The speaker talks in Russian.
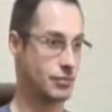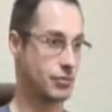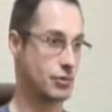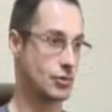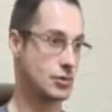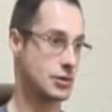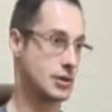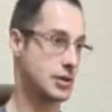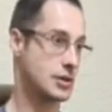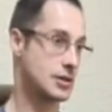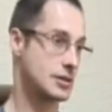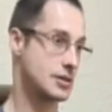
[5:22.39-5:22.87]

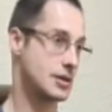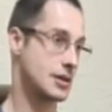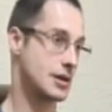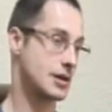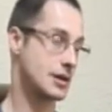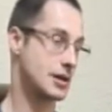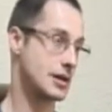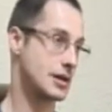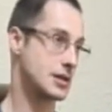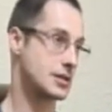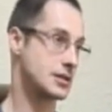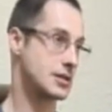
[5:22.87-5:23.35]
после
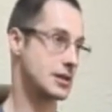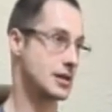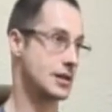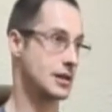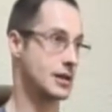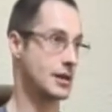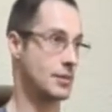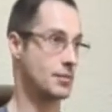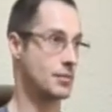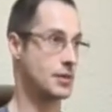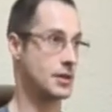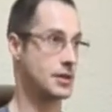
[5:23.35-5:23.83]

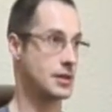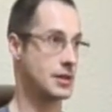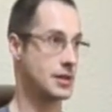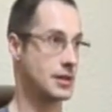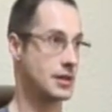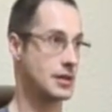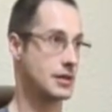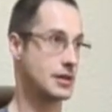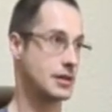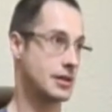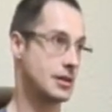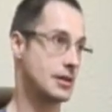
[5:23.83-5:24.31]

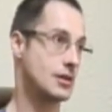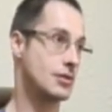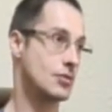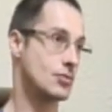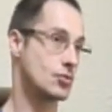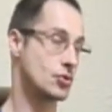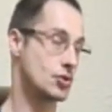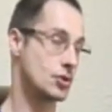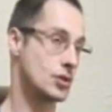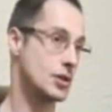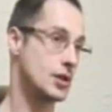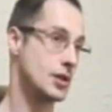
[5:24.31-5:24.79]
40-45, где
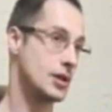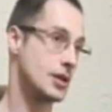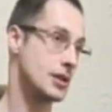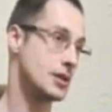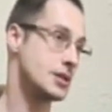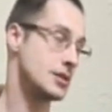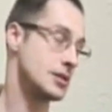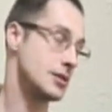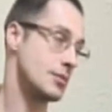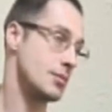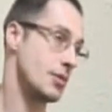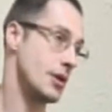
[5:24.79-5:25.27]
уже
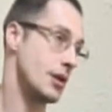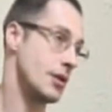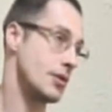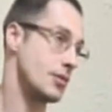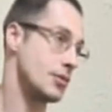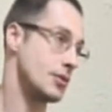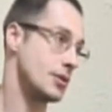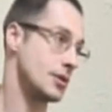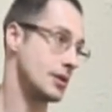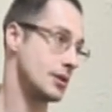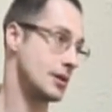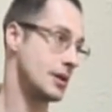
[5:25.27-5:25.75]
есть
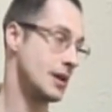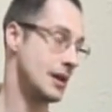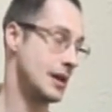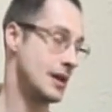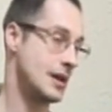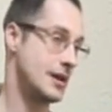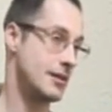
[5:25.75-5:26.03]
определенные